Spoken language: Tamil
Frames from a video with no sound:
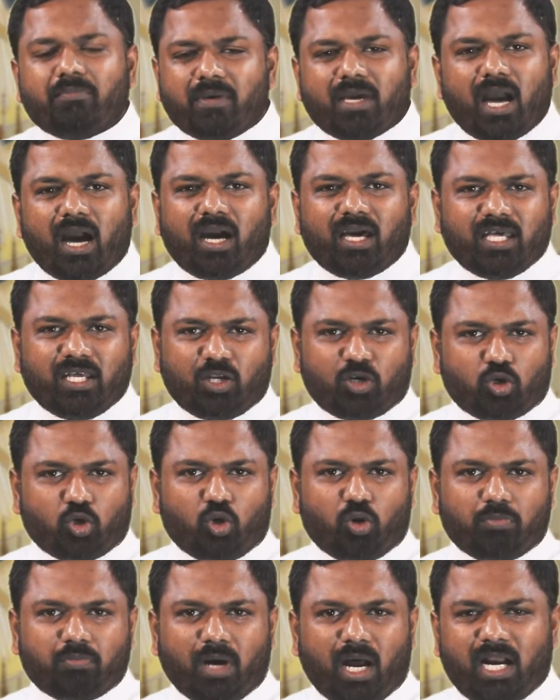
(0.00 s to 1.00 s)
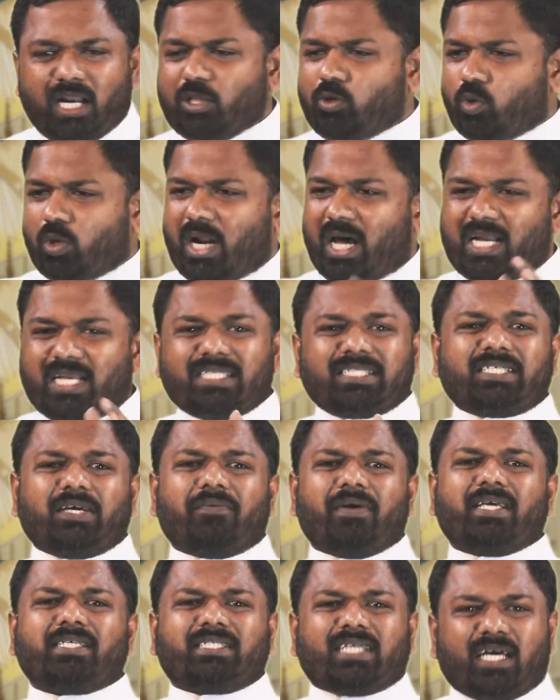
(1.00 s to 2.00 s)
அடிமையாக இருக்கிறோம் அல்லது ஒரு
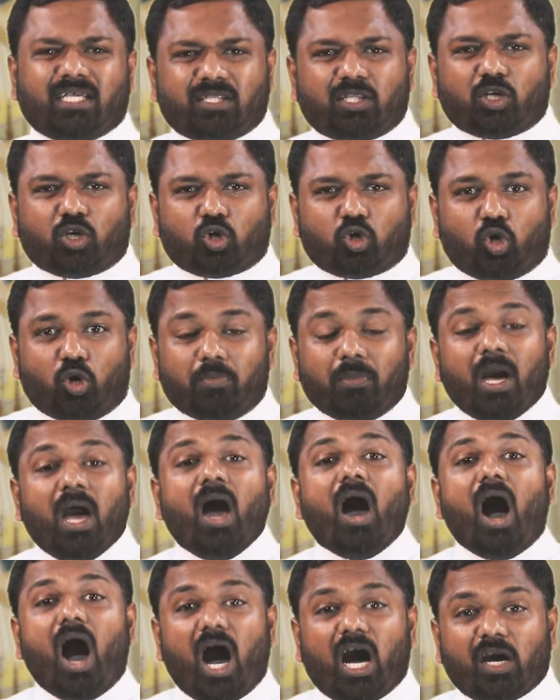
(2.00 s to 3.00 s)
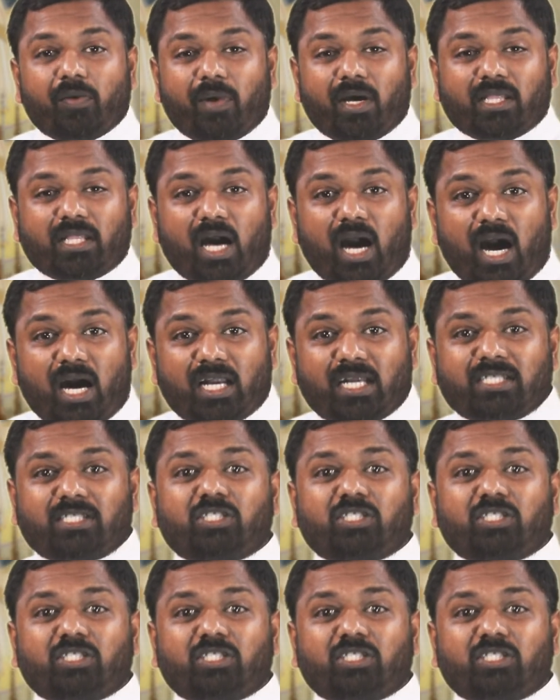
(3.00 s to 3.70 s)
அரசவை சார்ந்து இருக்கிறோம் ஆகவே அந்த